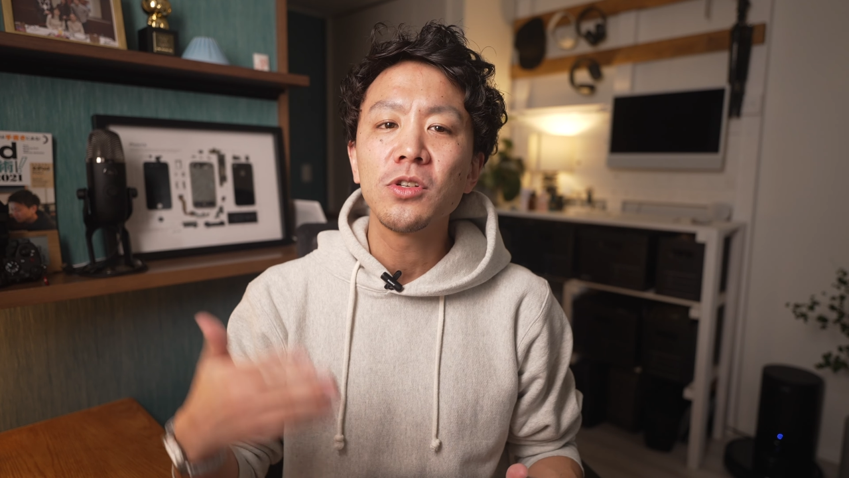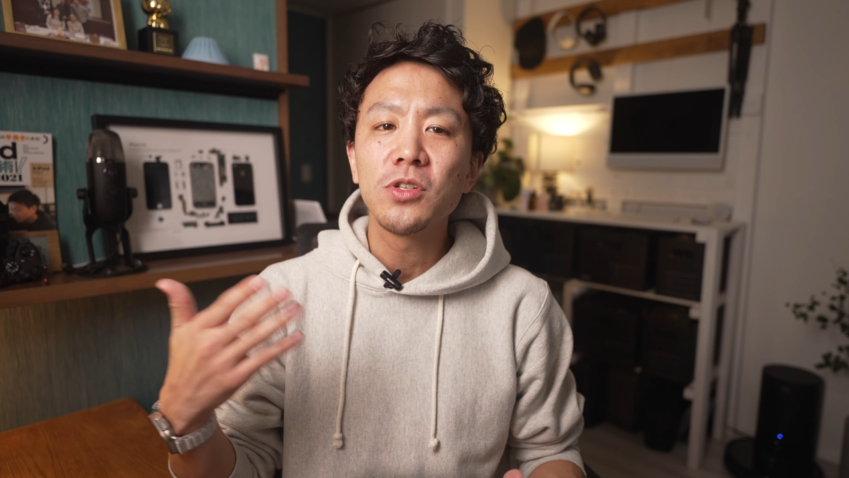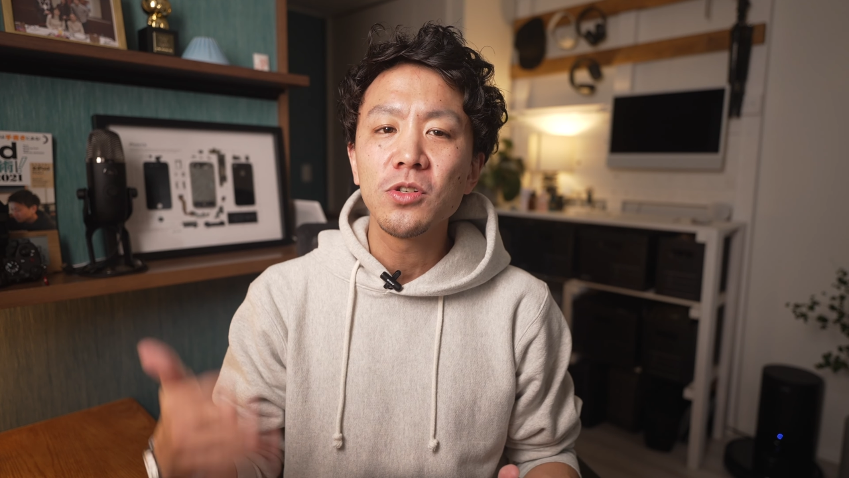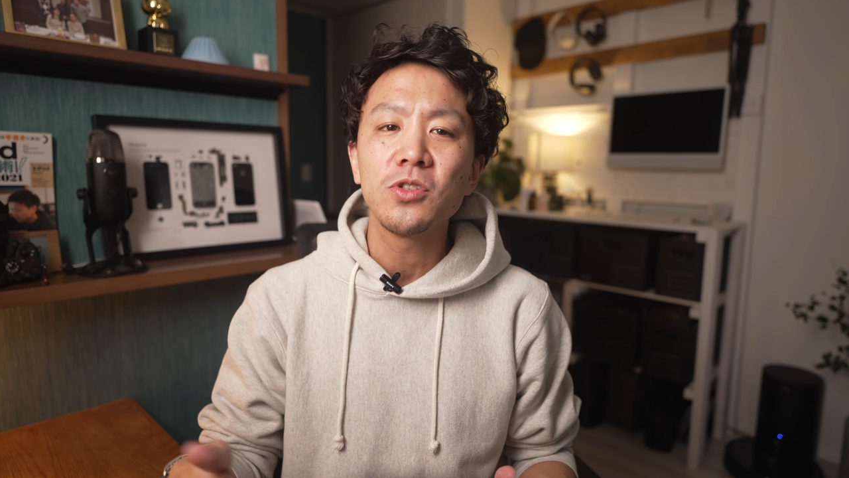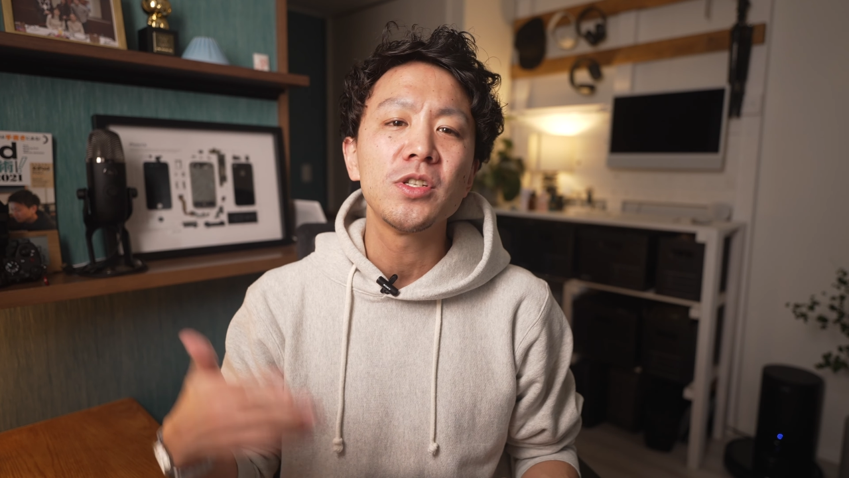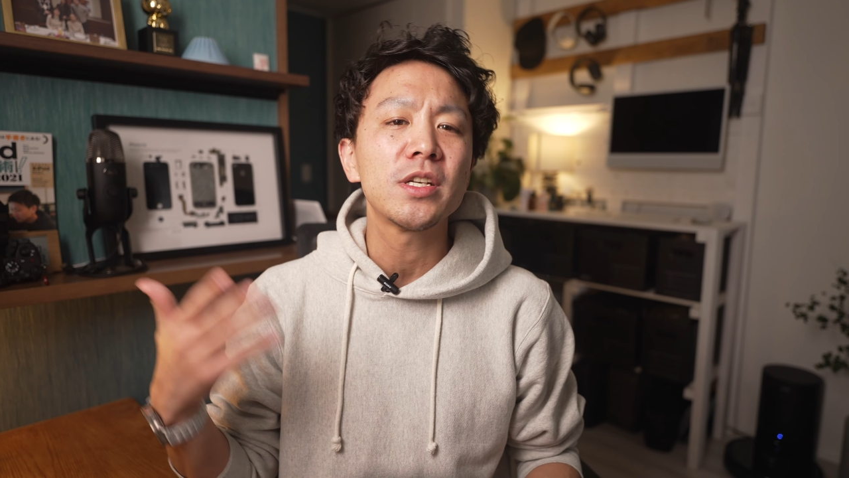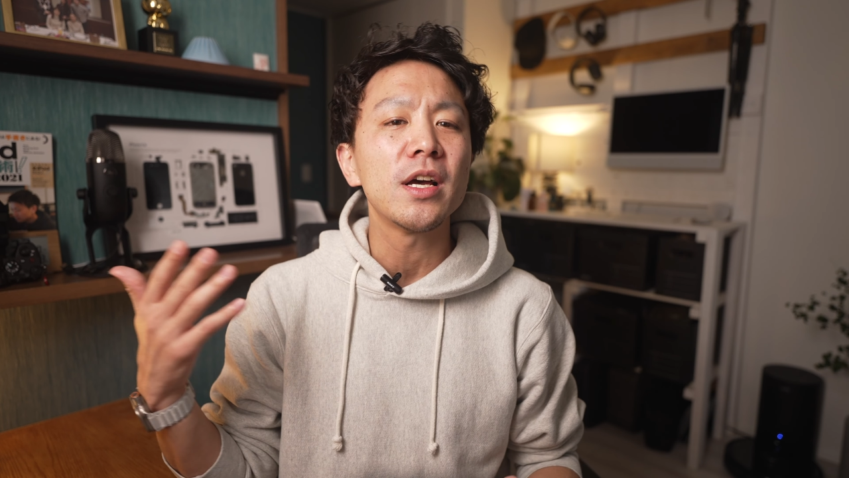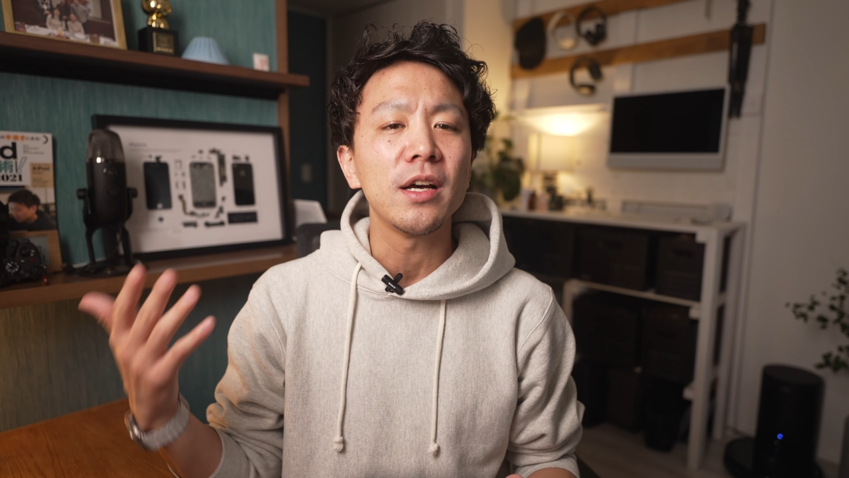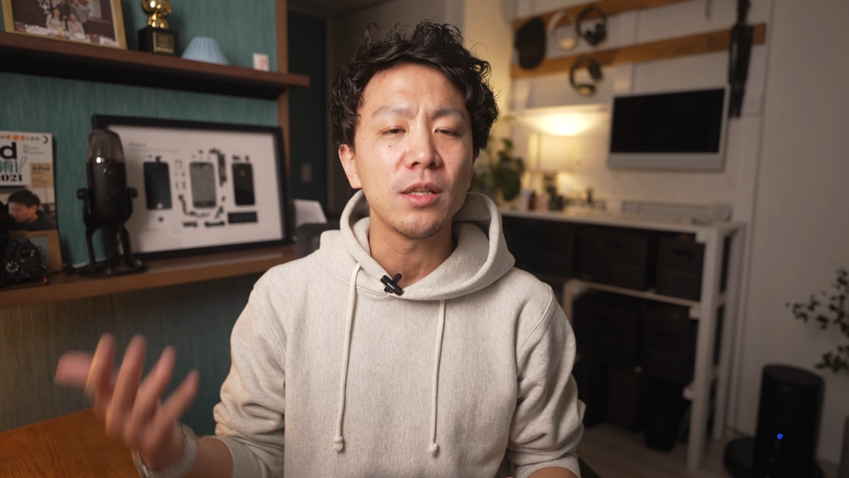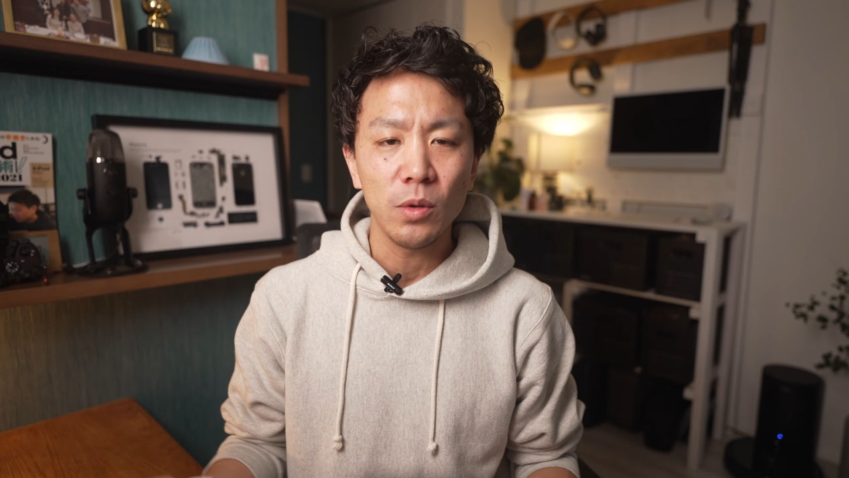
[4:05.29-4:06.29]
の集中時
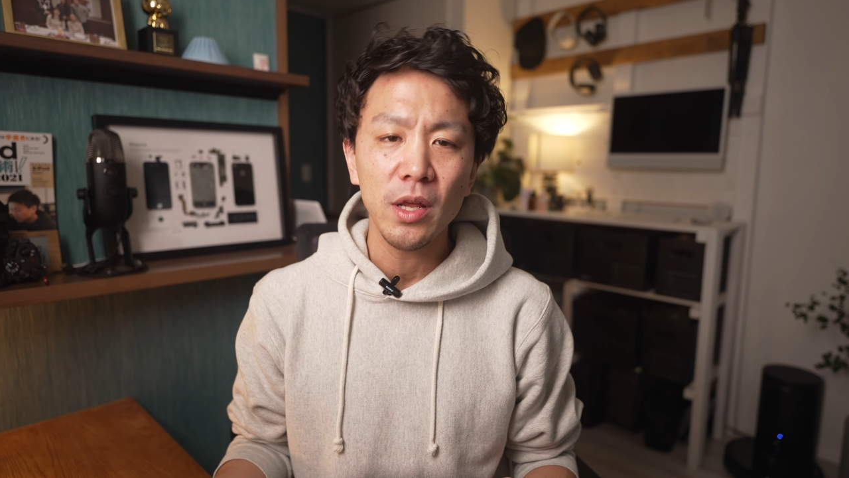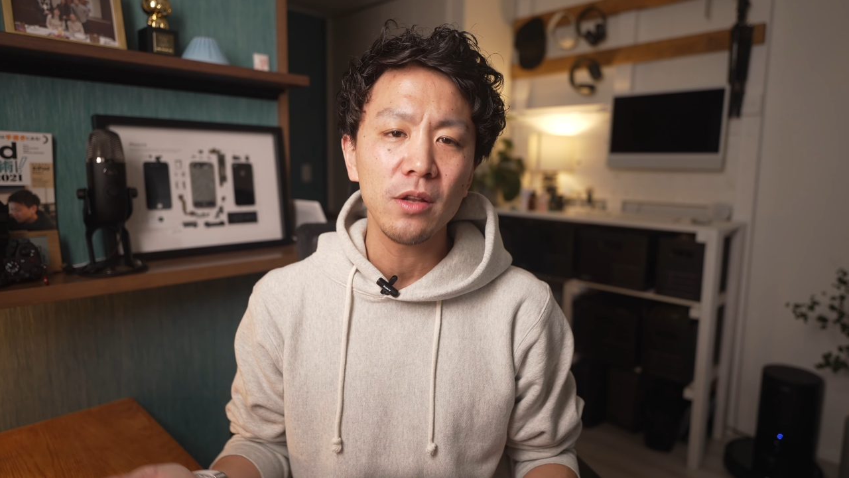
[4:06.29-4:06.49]
間が取